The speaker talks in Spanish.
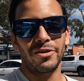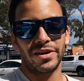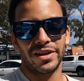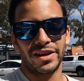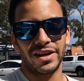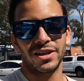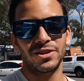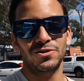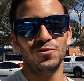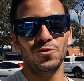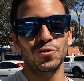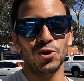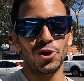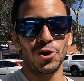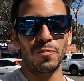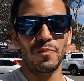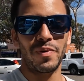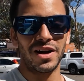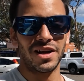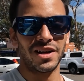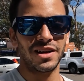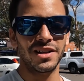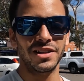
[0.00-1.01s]
la verdad que es uno de los
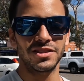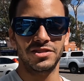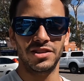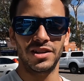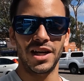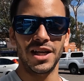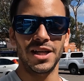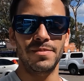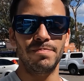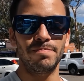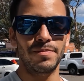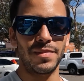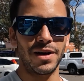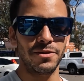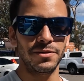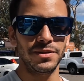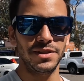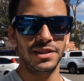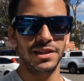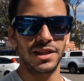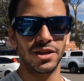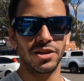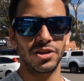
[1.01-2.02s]
parques nacionales más
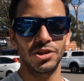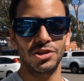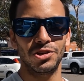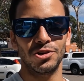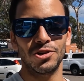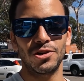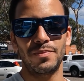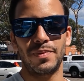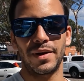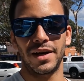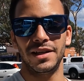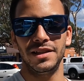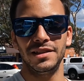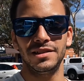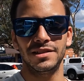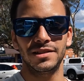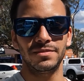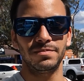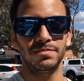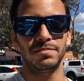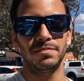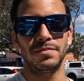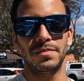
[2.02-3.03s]
visitados de todo el
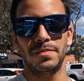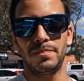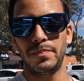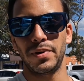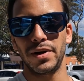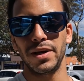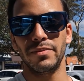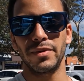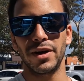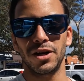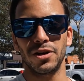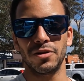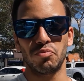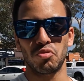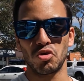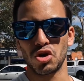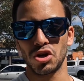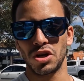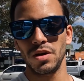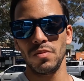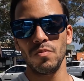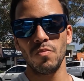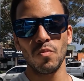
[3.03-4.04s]
país Primero
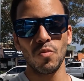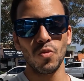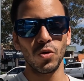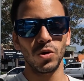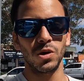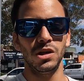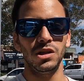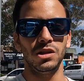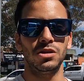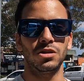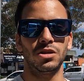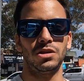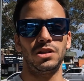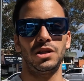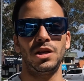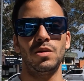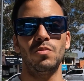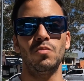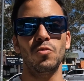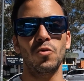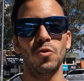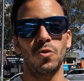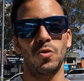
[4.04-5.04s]
porque es muy lindo,
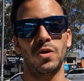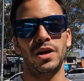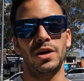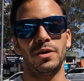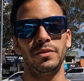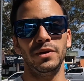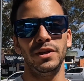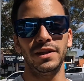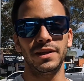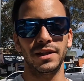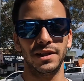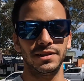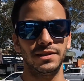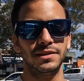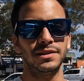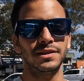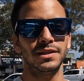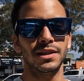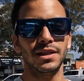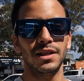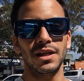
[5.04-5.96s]
tiene muy buenas vistas.